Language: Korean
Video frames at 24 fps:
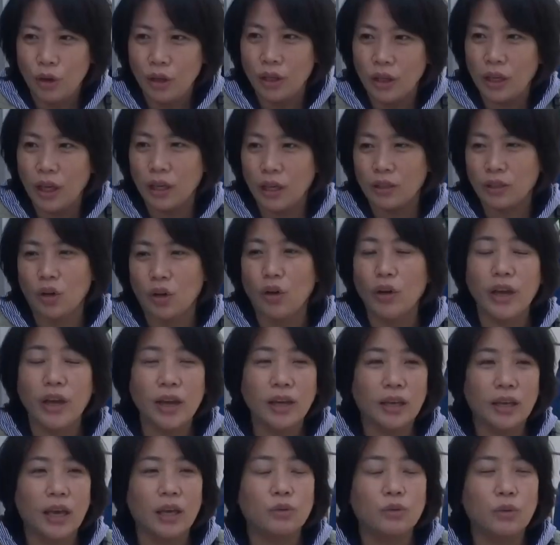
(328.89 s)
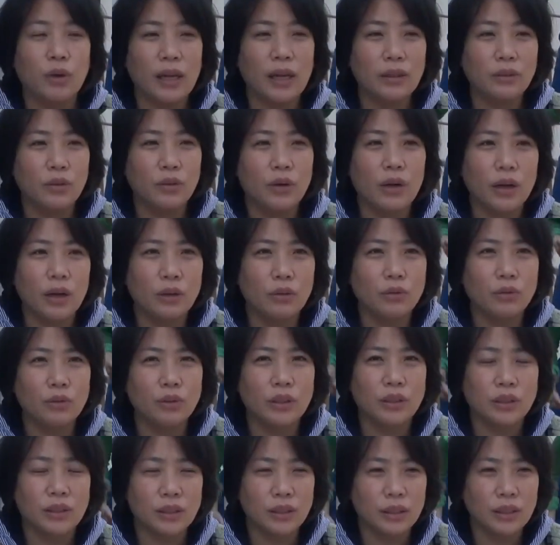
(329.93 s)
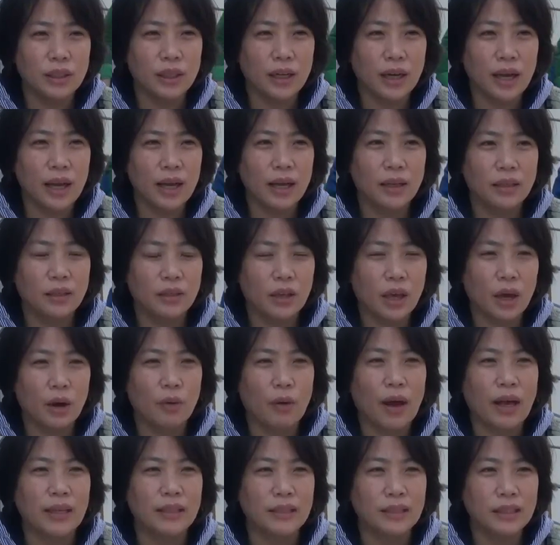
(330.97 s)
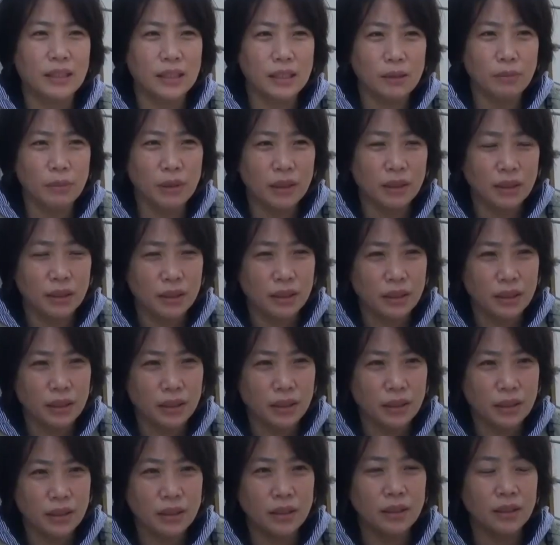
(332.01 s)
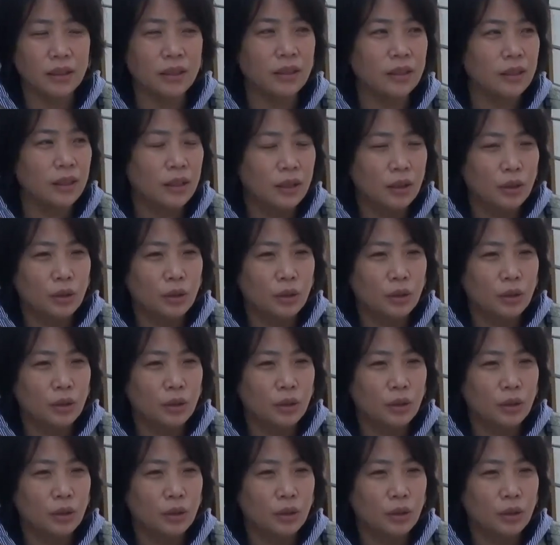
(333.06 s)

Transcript: 이게 저희가 계속 활동하고 있으니까 그렇게 관심 있는